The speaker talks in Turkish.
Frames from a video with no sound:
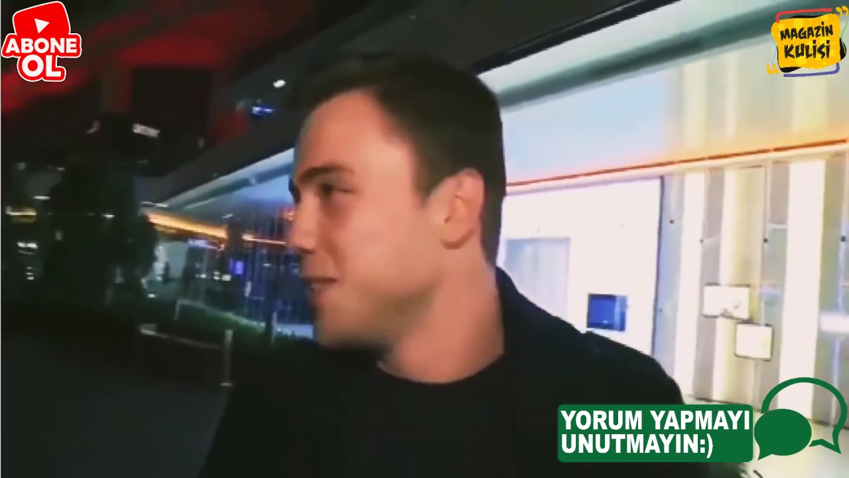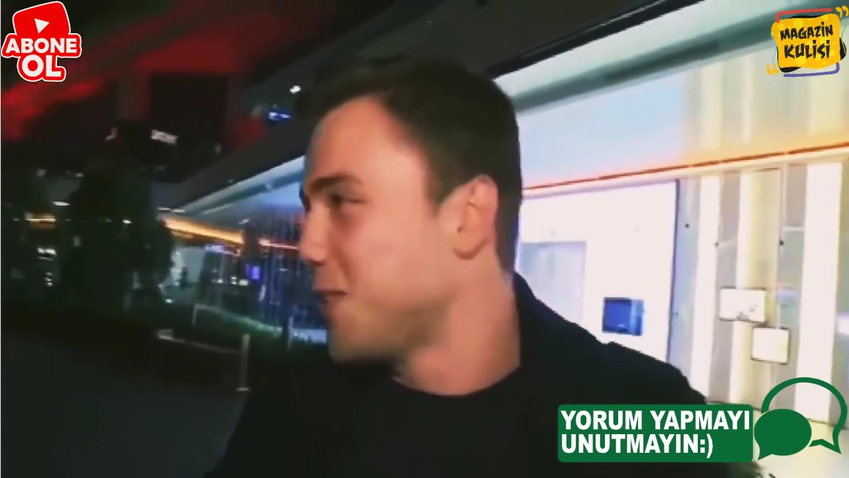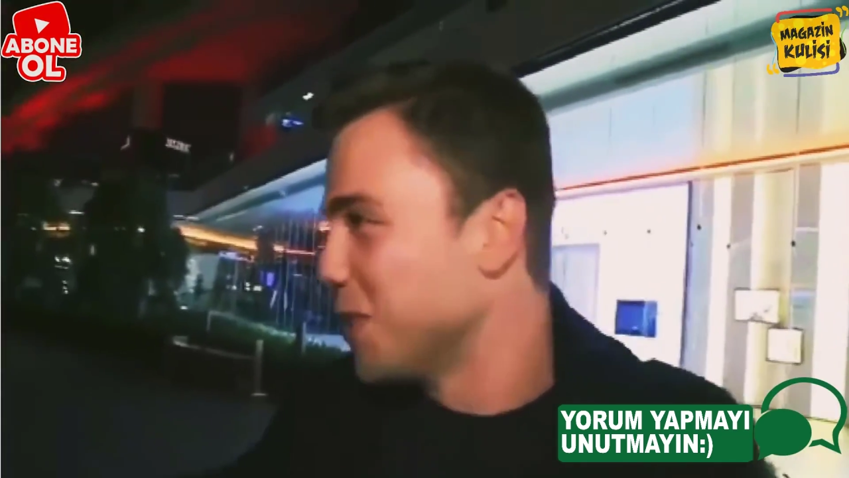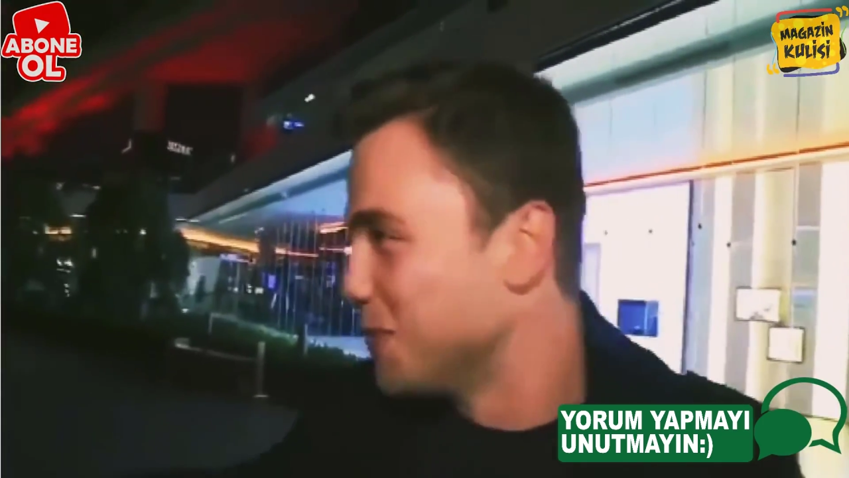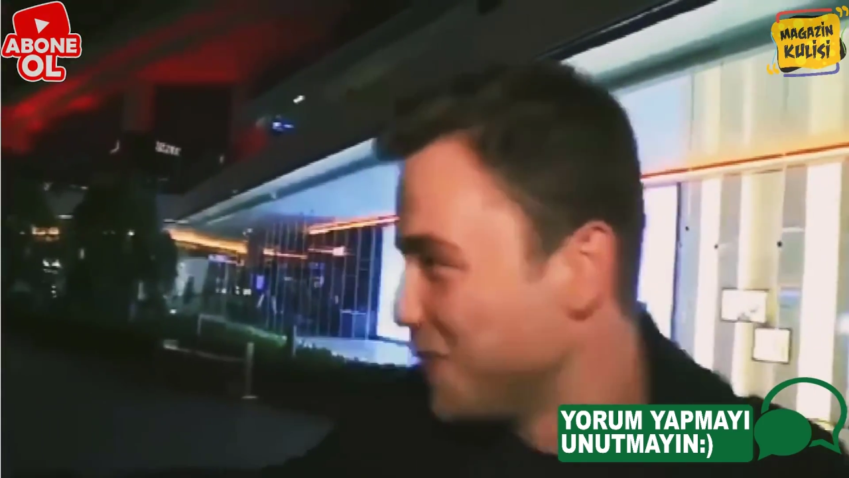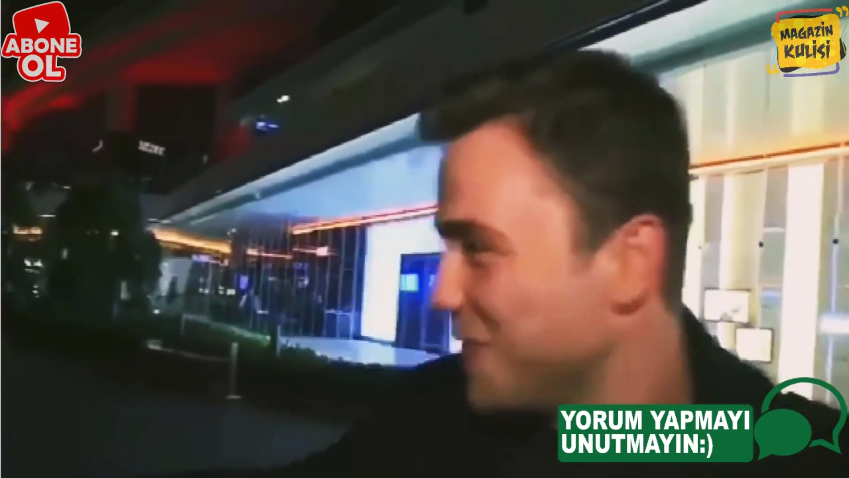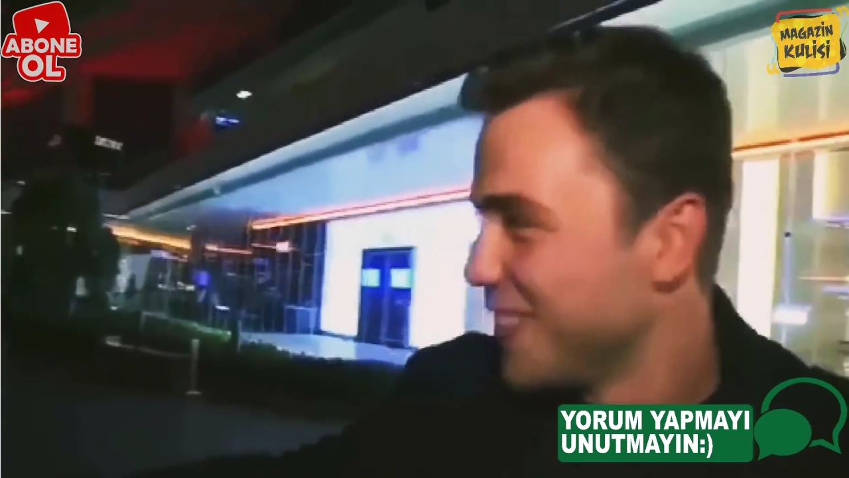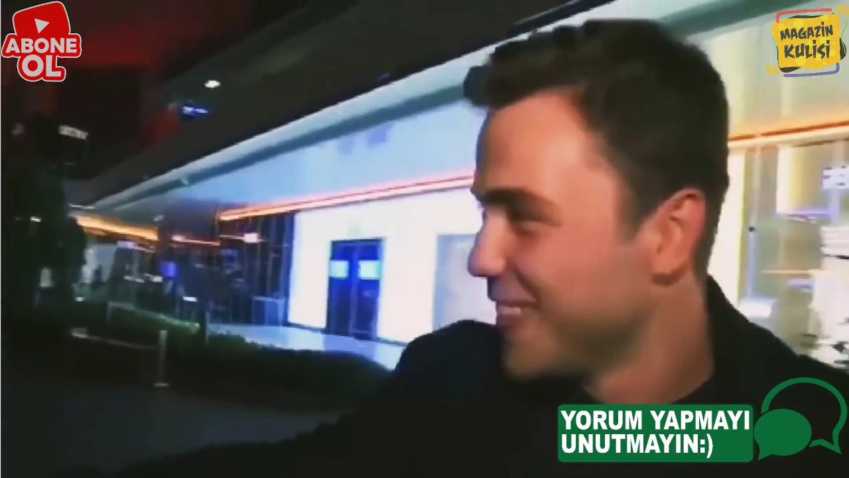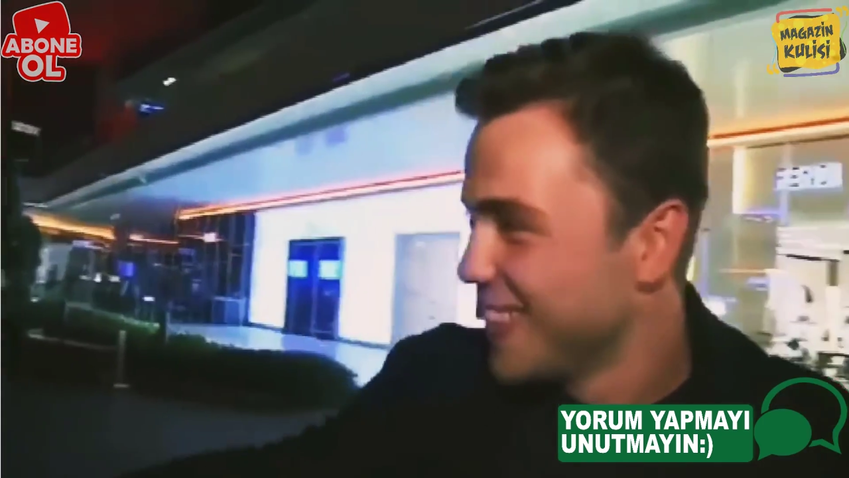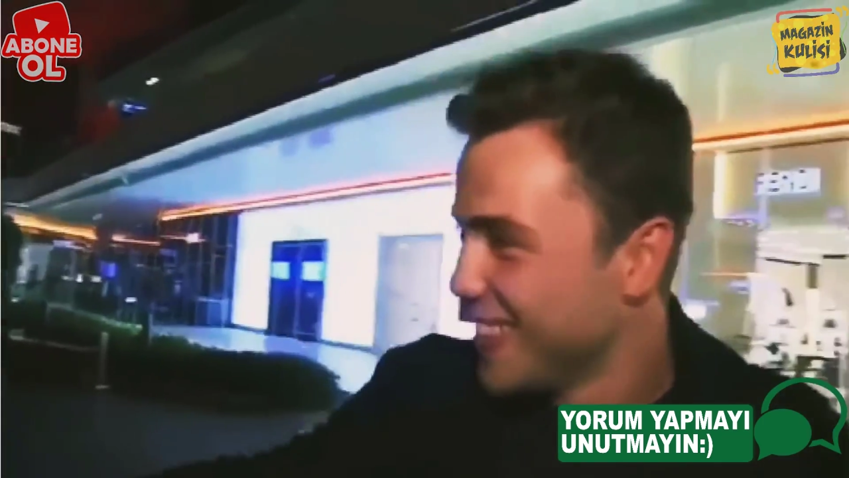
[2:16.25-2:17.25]
yapmaya
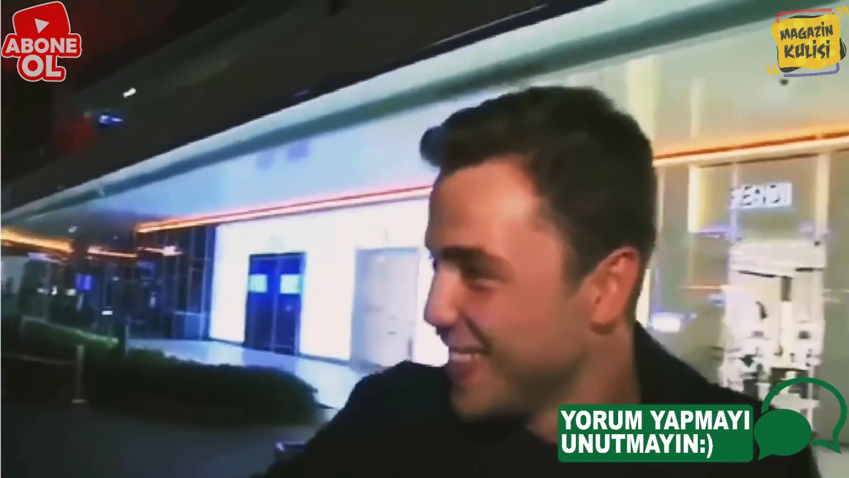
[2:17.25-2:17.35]
çalışıyorum.